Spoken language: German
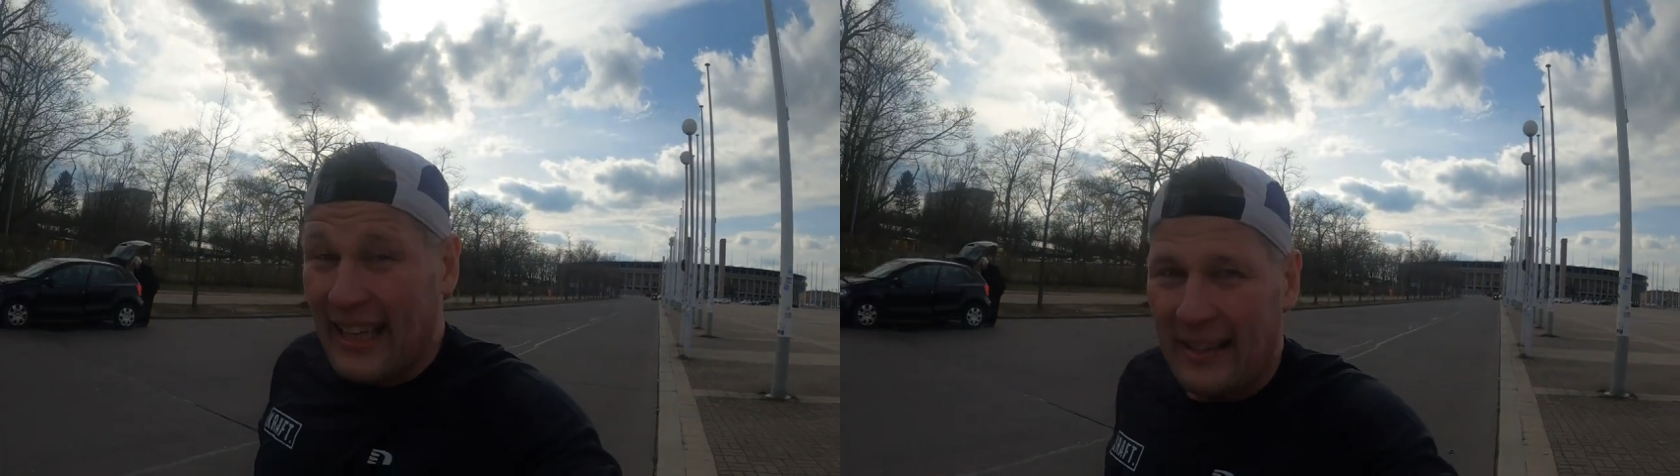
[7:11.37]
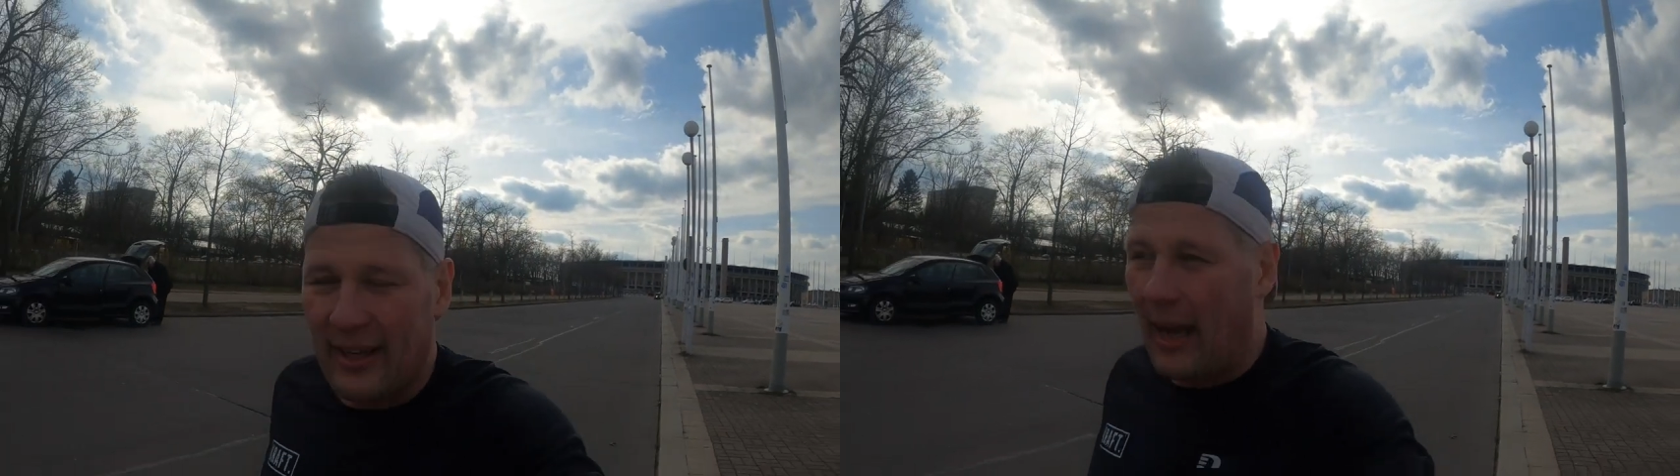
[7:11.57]

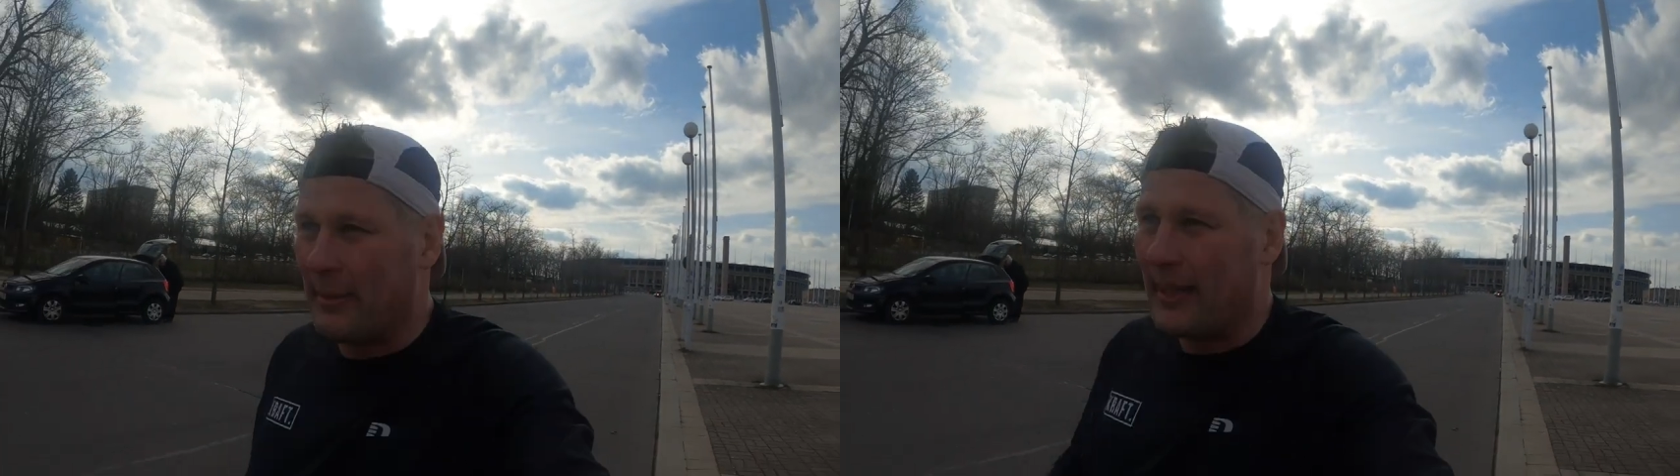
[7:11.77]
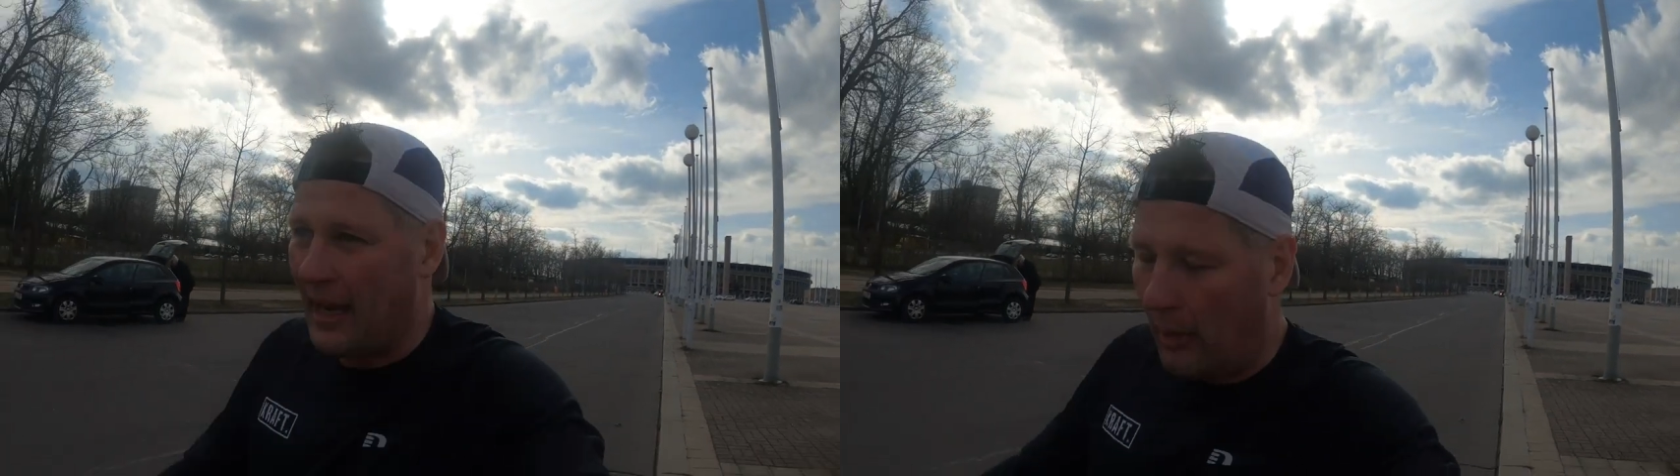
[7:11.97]
dann
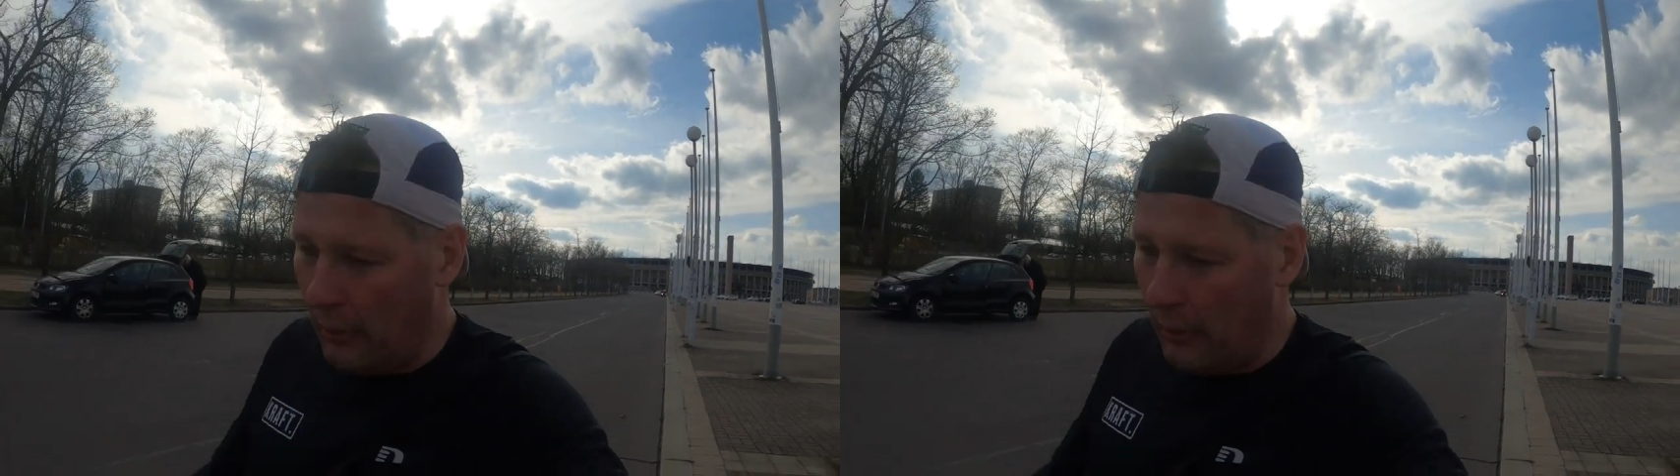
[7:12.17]
trabe ich nach